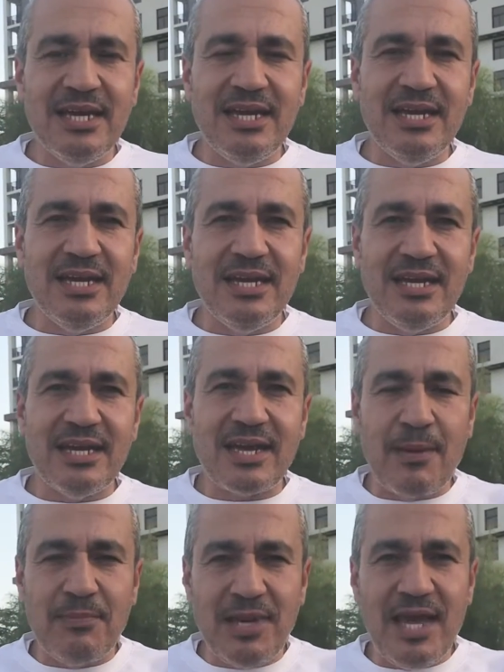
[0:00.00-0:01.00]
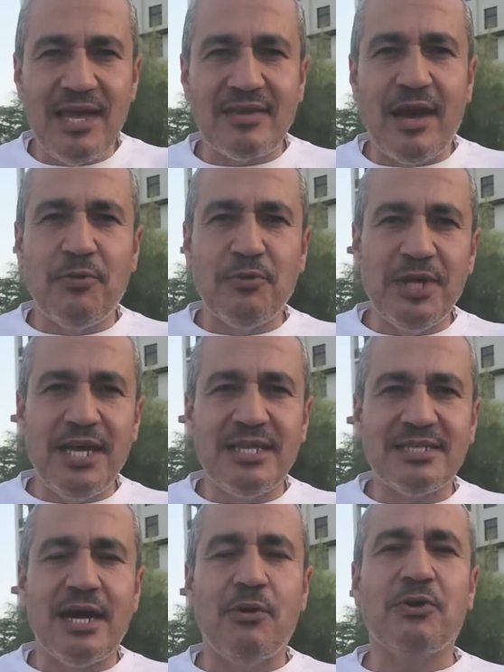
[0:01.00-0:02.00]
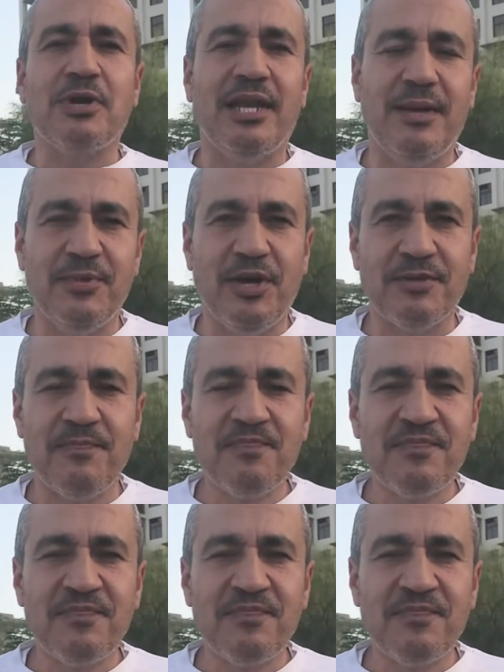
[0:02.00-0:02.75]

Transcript: آه كابلات او ناس او الكلام دوت